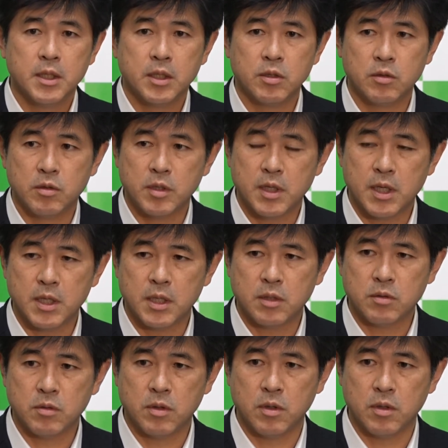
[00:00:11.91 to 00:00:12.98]
いろいろ
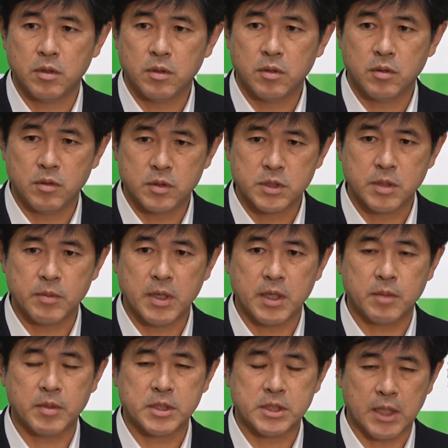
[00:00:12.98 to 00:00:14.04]
ヒアリングをしてまい
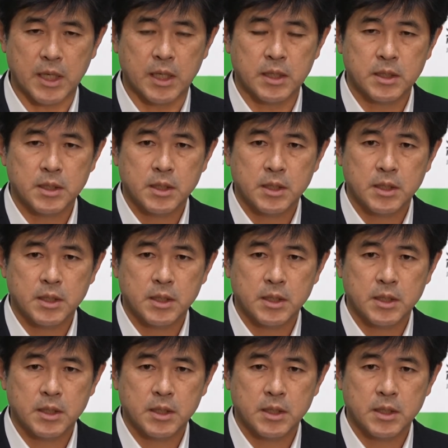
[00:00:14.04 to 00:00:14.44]
りました、